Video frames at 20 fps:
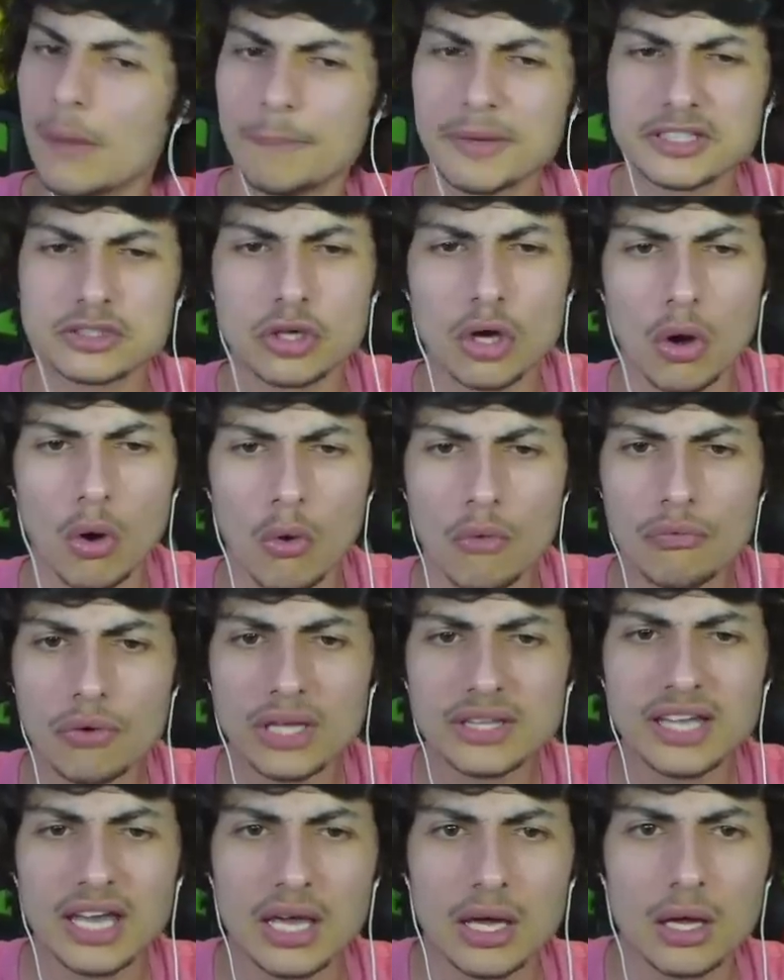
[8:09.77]
Parce que on
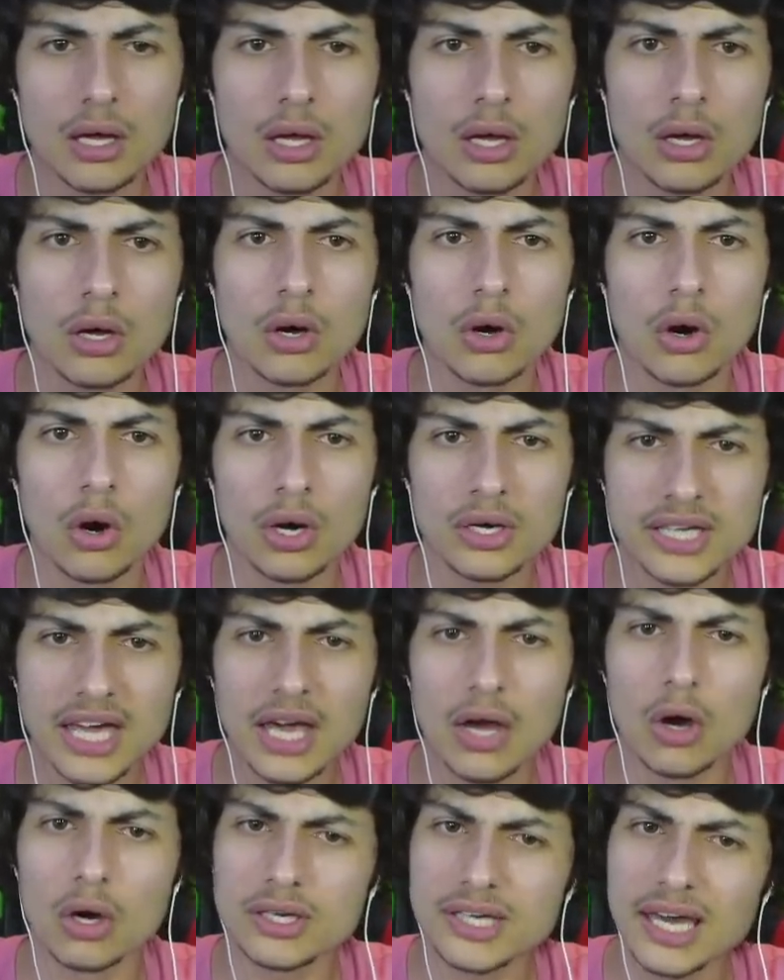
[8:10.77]
voit des... Ok,
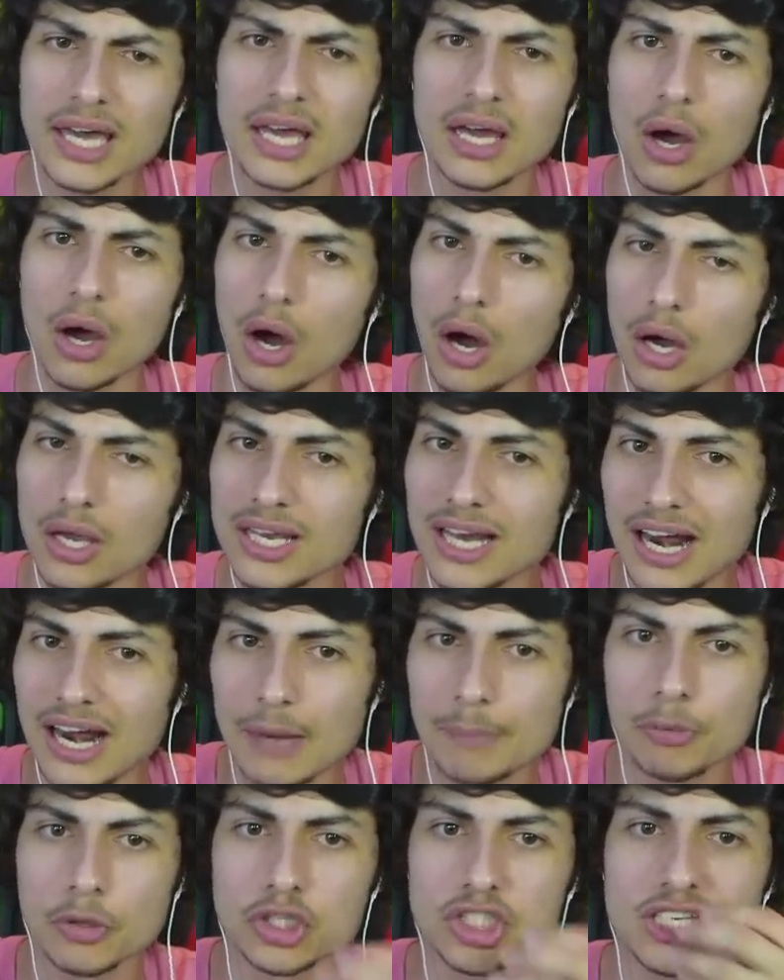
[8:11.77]
ok Oh, il a
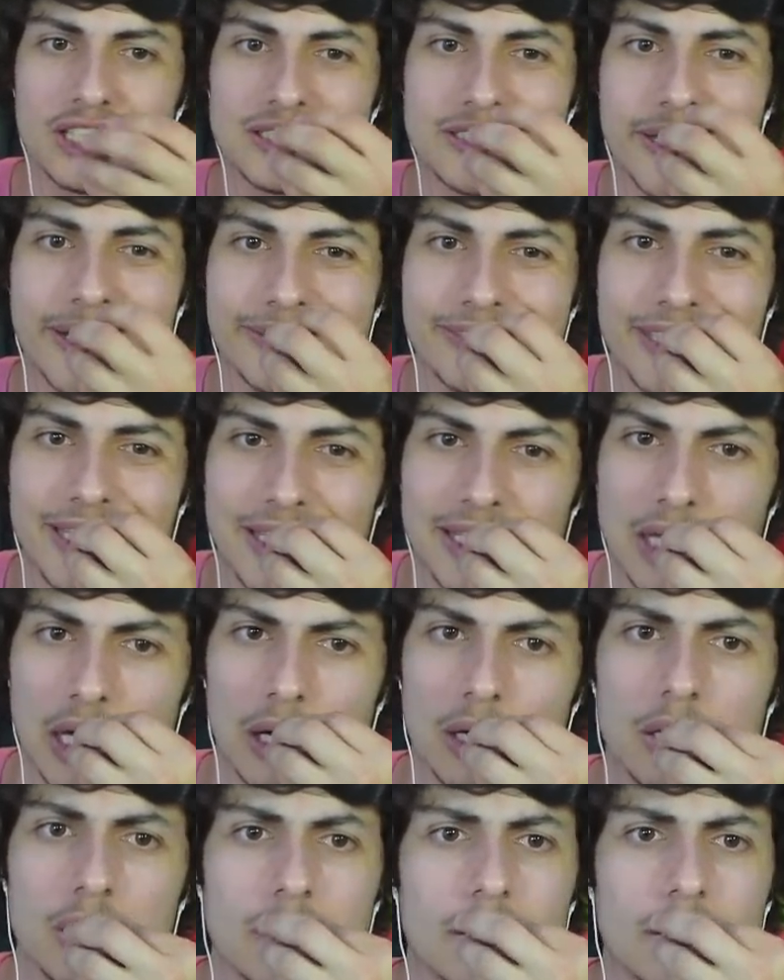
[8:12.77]
la bouche qui scintille